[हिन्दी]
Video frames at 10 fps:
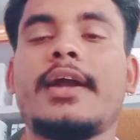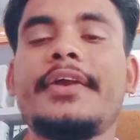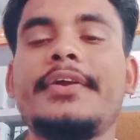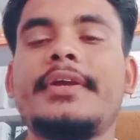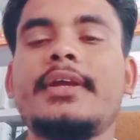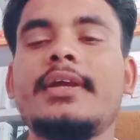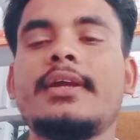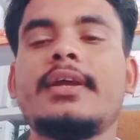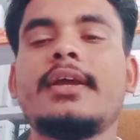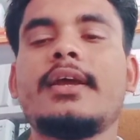नाइन्टी
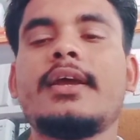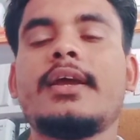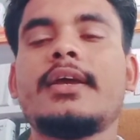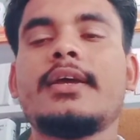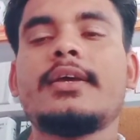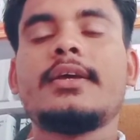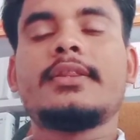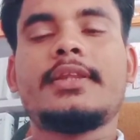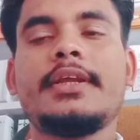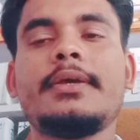
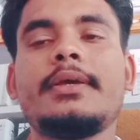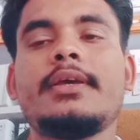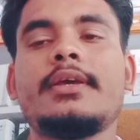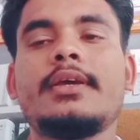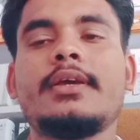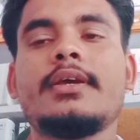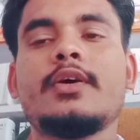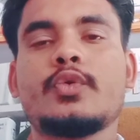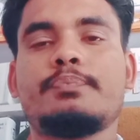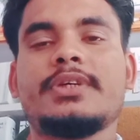थ्री
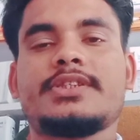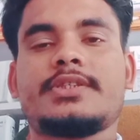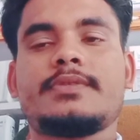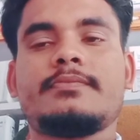रुपीज़